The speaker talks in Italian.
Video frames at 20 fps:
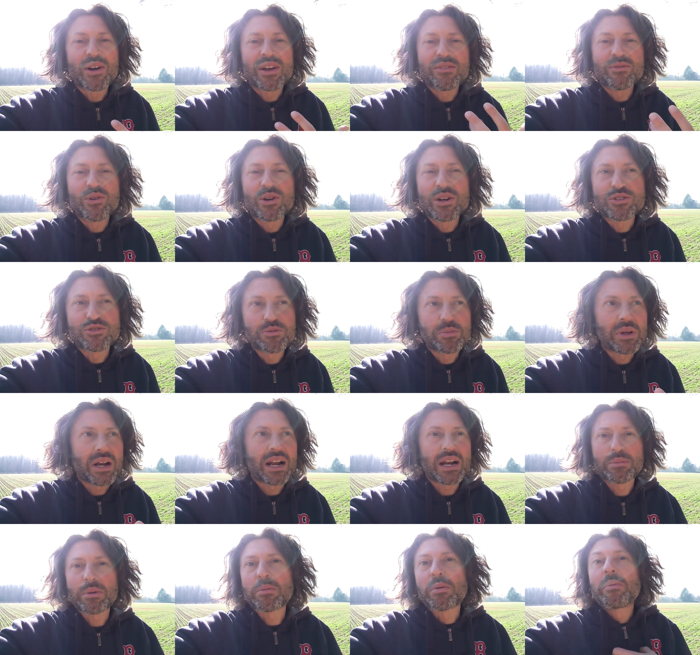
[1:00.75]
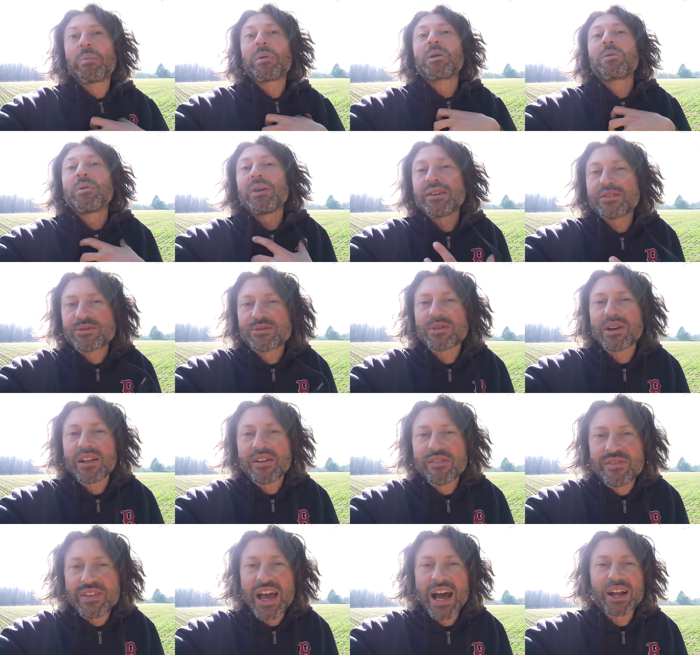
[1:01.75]
che vuole superare, proprio per questo che
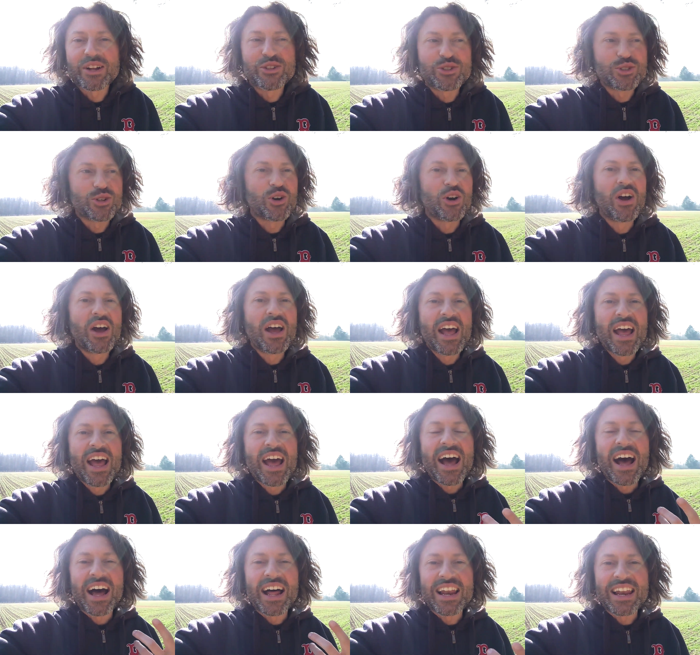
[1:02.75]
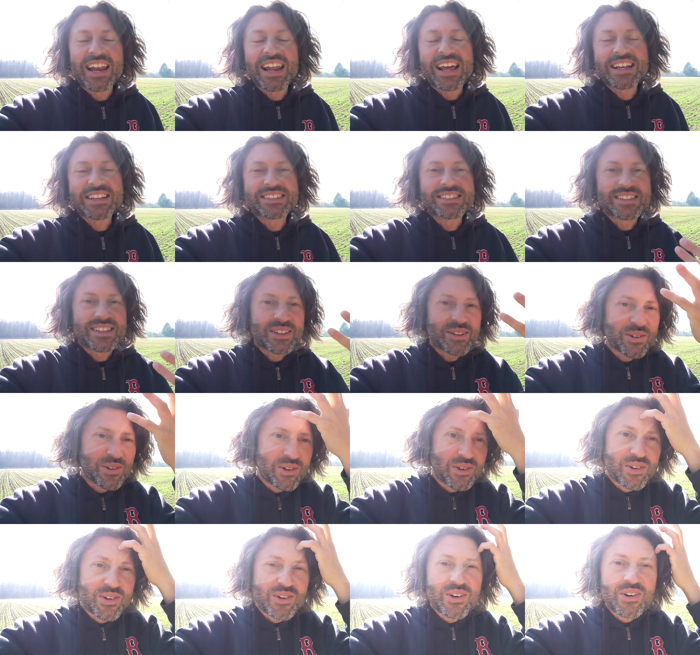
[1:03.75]
il viaggio
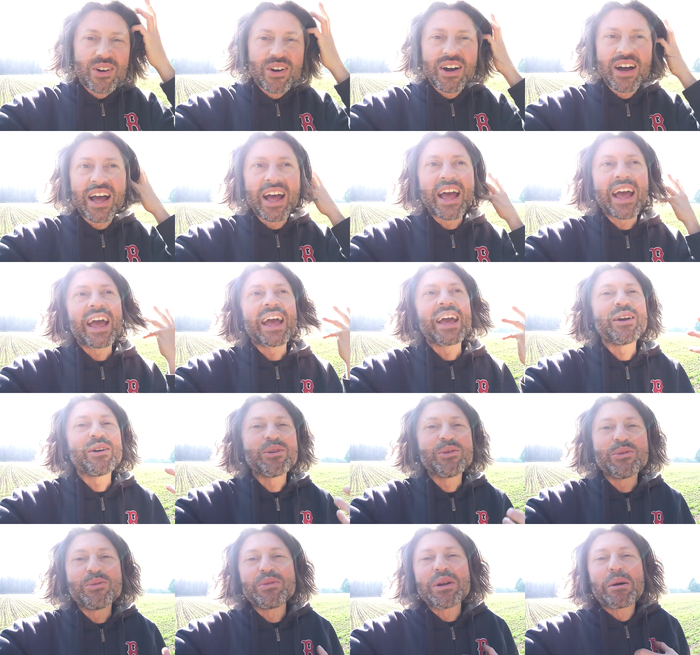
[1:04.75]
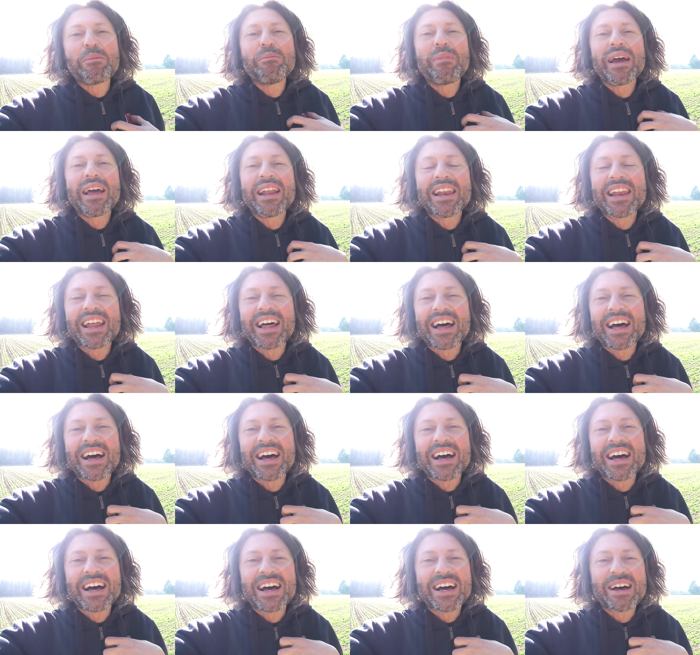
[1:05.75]
all'estero è una
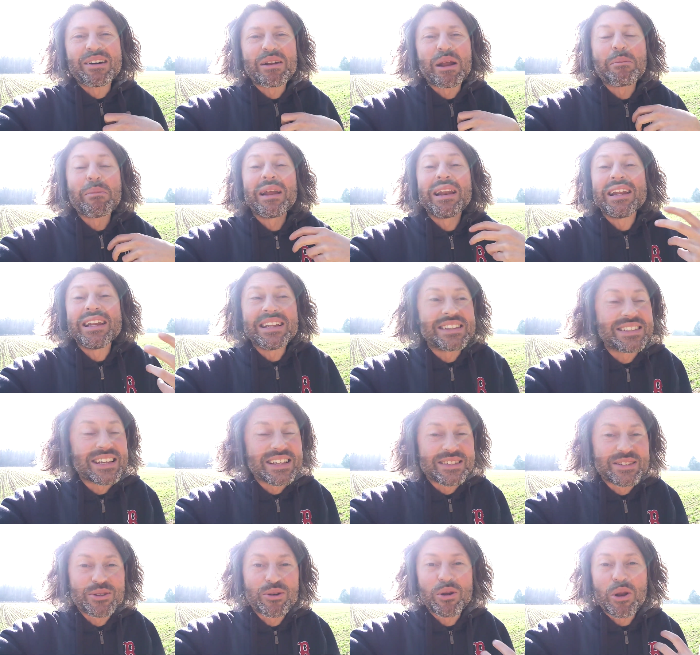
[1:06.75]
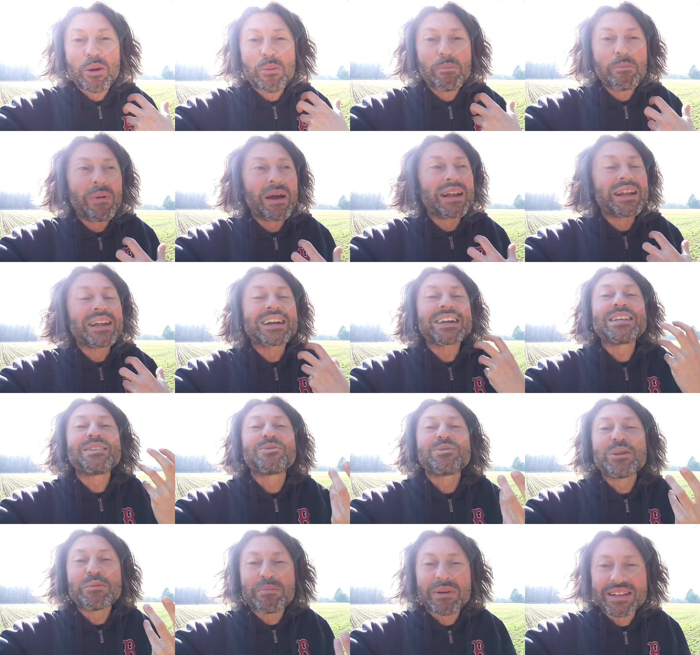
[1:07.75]
bella, una bella iniziazione, è un bel
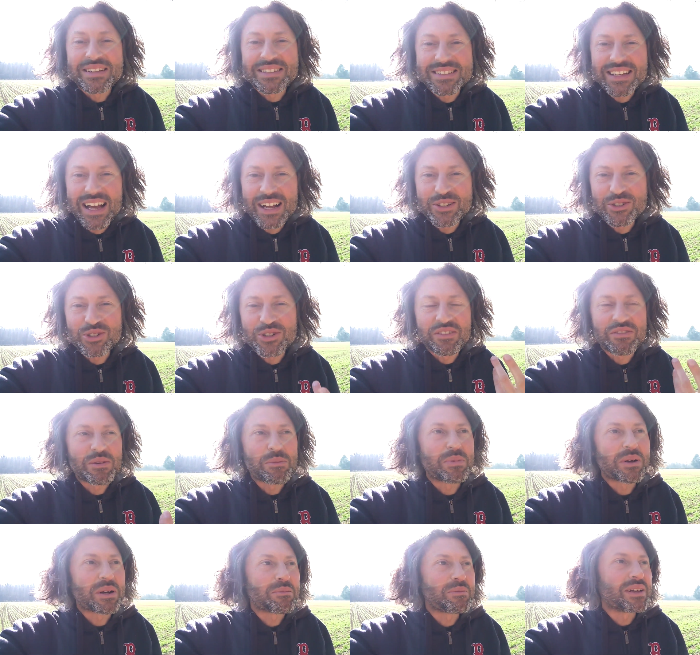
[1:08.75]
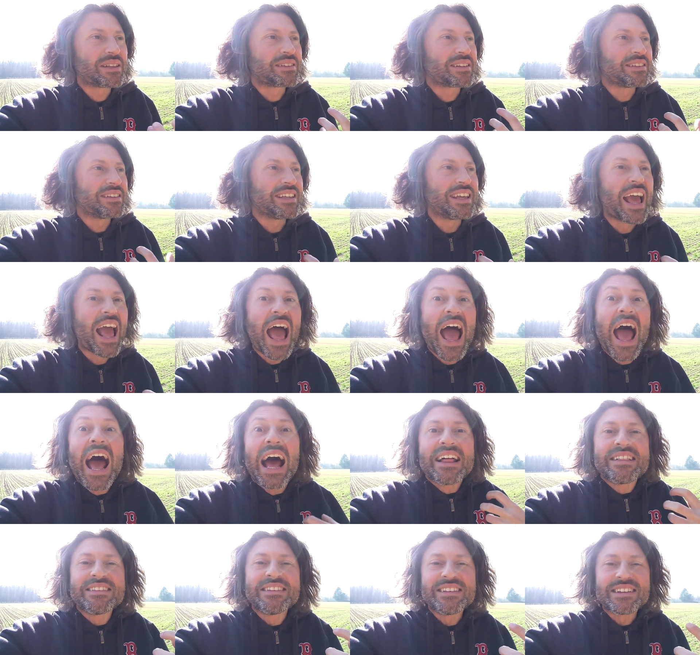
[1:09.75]
rito di passaggio che vi permette di
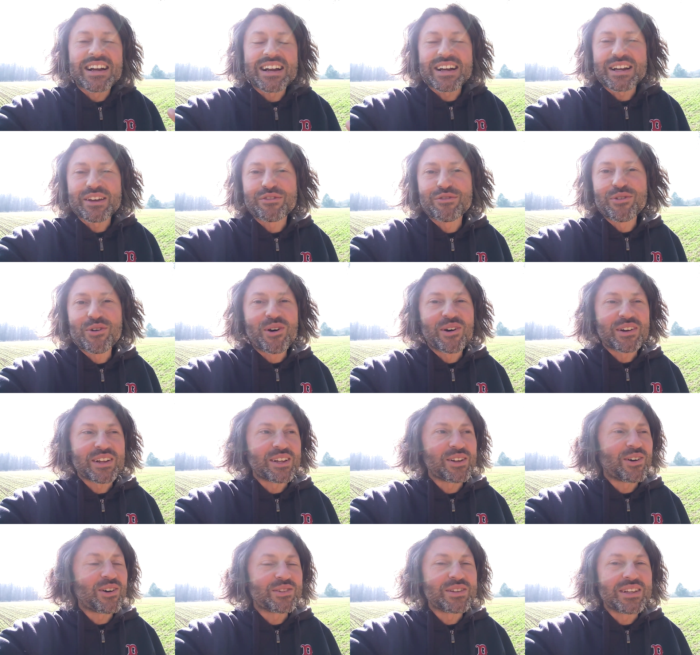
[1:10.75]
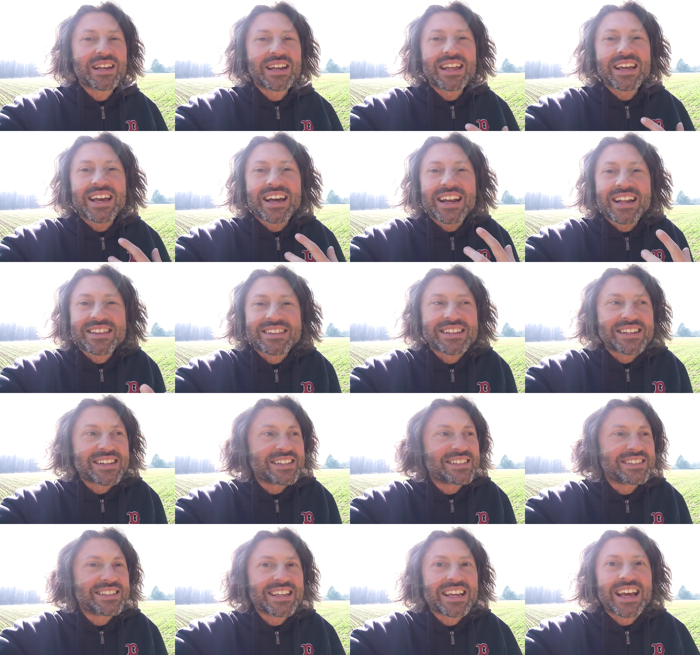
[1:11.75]
tirare fuori no? delle
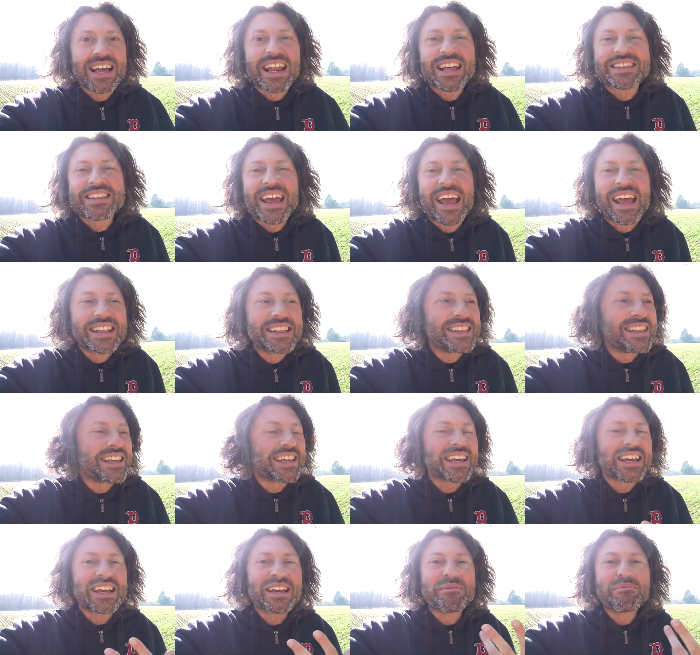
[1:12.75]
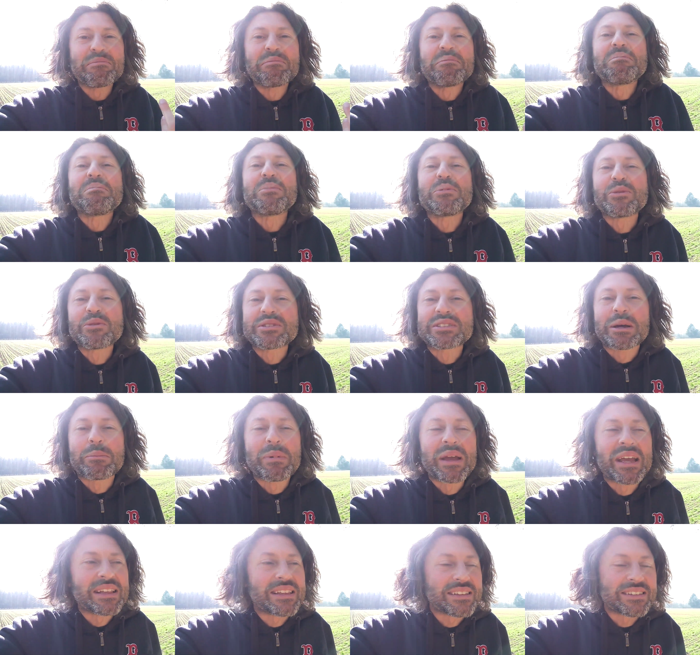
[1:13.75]
caratteristiche latenti che non
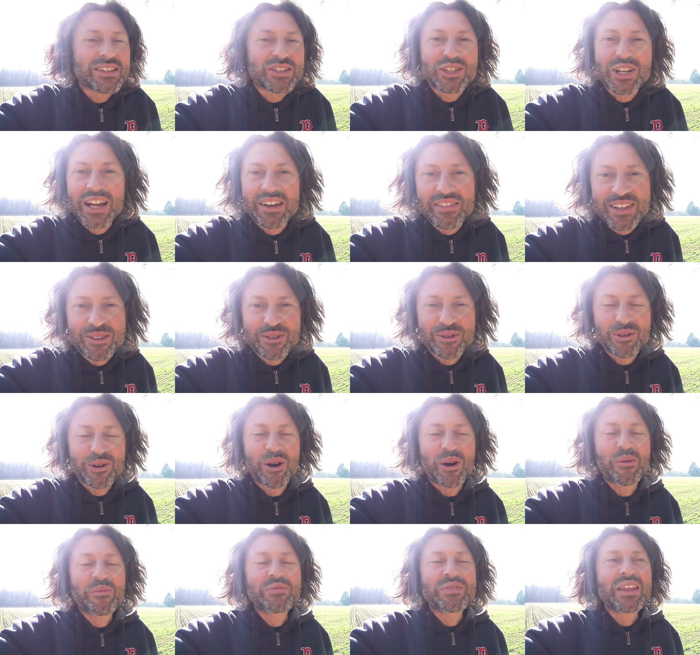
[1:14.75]
sapete se ce l'avete o no.